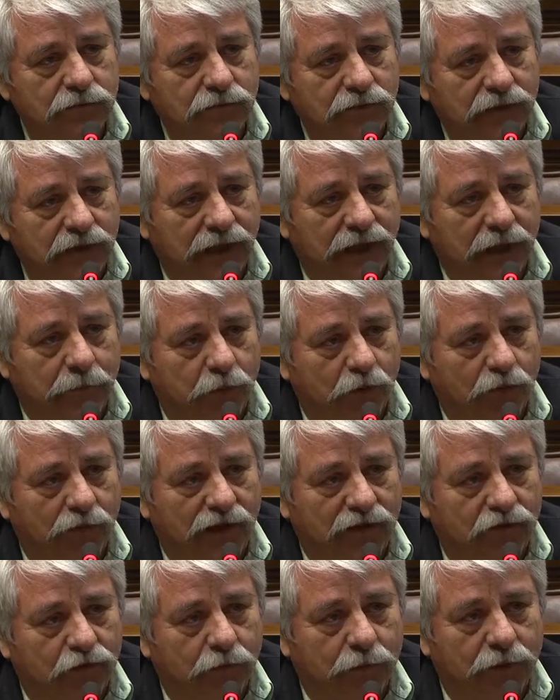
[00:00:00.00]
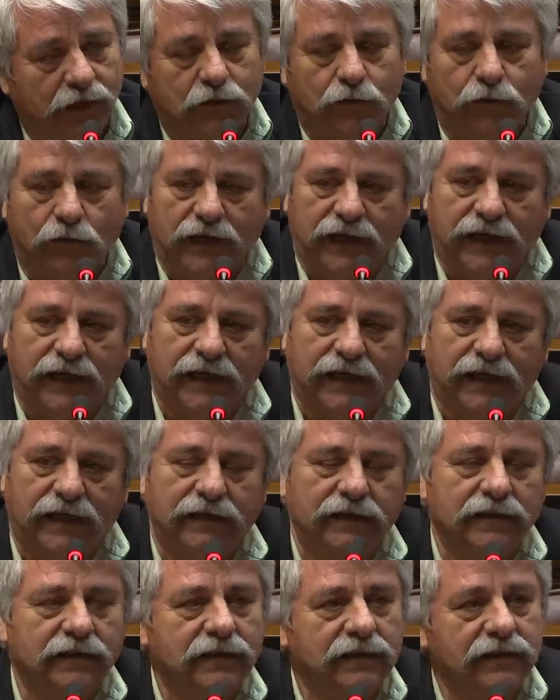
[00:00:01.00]
de la población
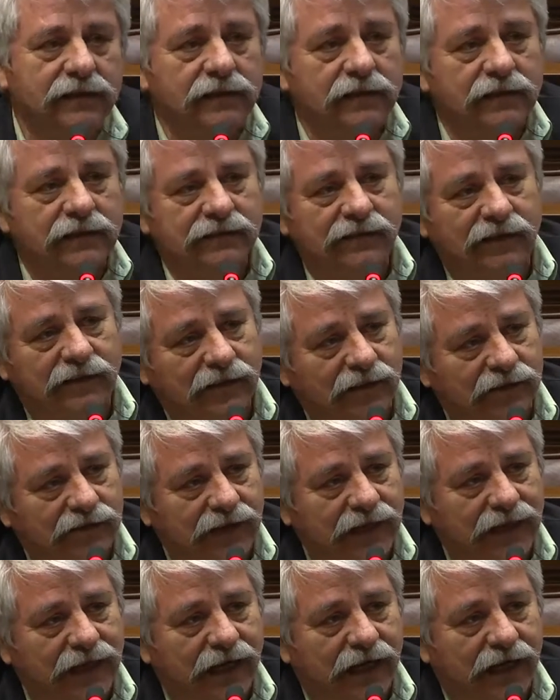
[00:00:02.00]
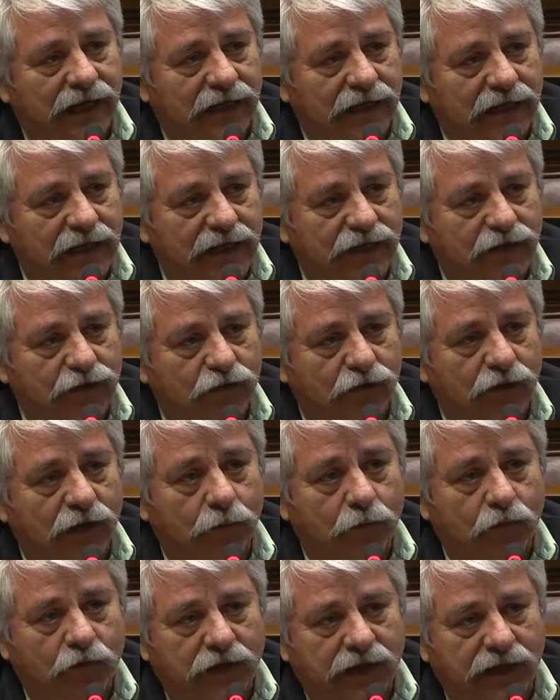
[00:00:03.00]
masculina, se asesina a niños, a
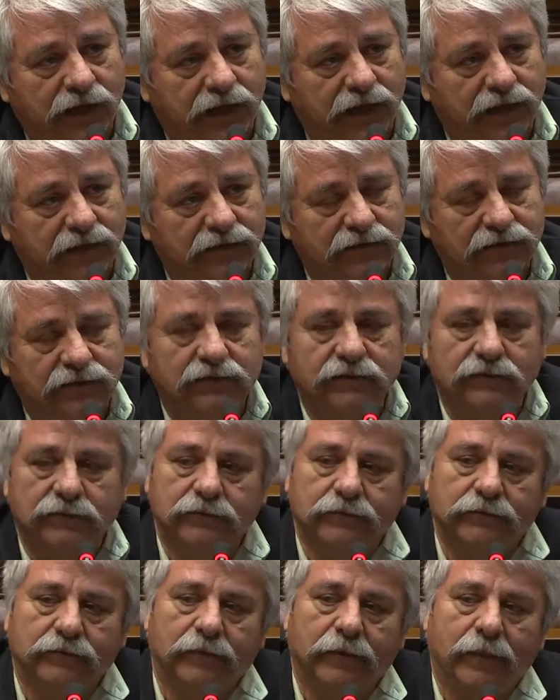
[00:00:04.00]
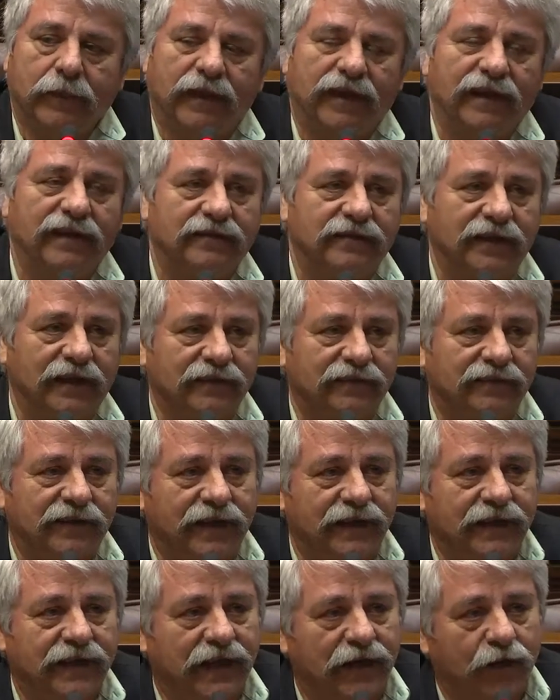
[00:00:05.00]
mujeres y se
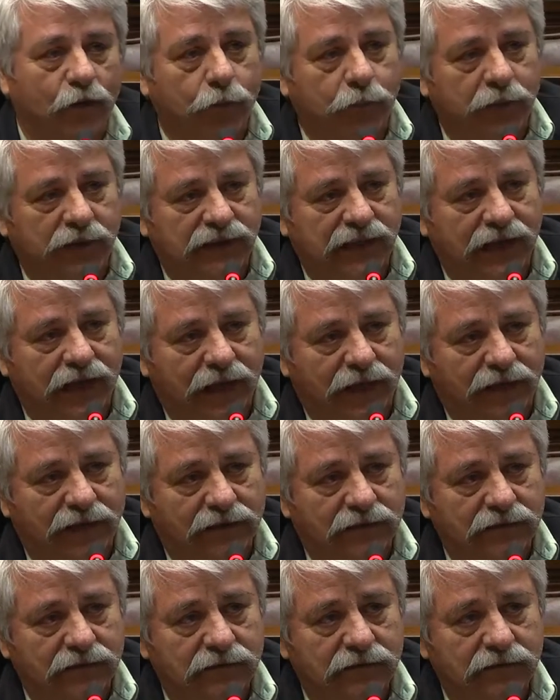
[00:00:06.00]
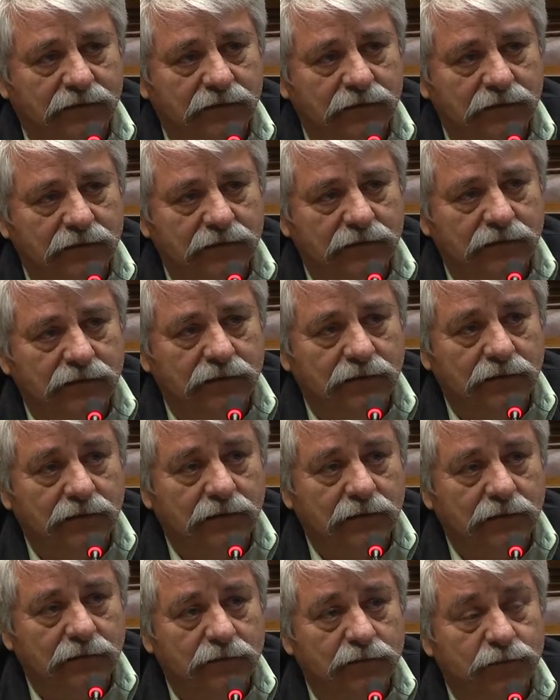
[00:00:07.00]
incendian hospitales.
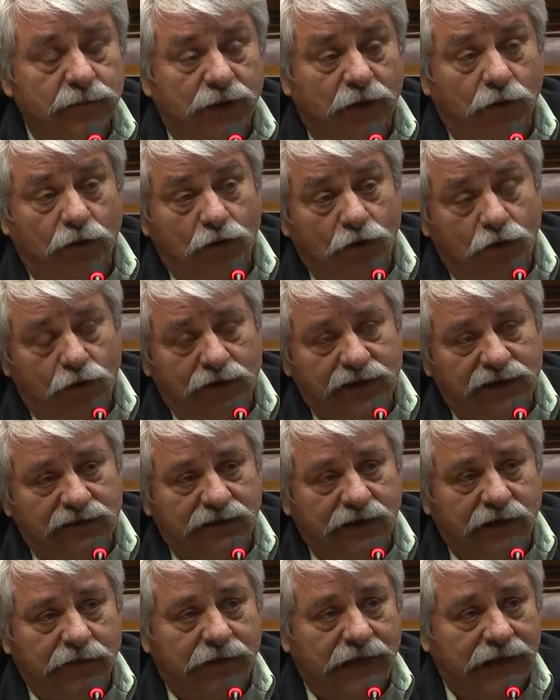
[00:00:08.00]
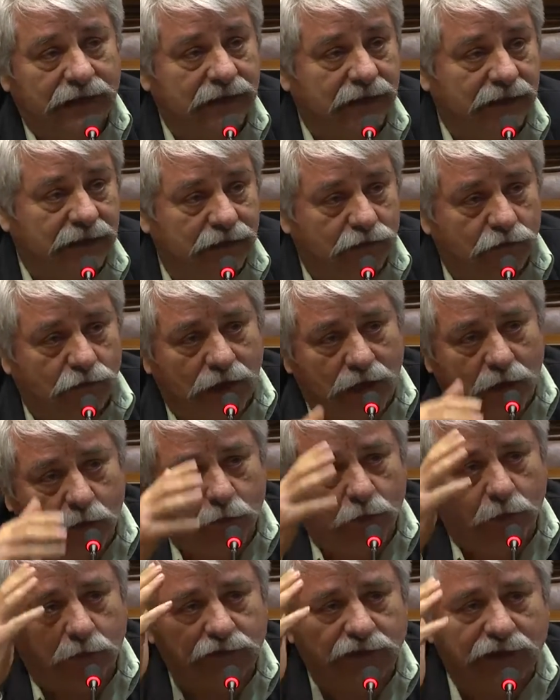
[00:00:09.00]
Pero no, ese debate que yo ya lo
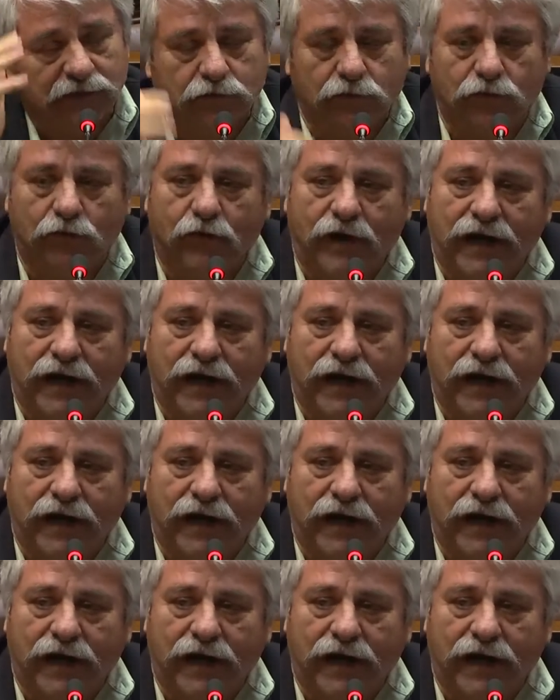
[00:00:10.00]
propuse hace unos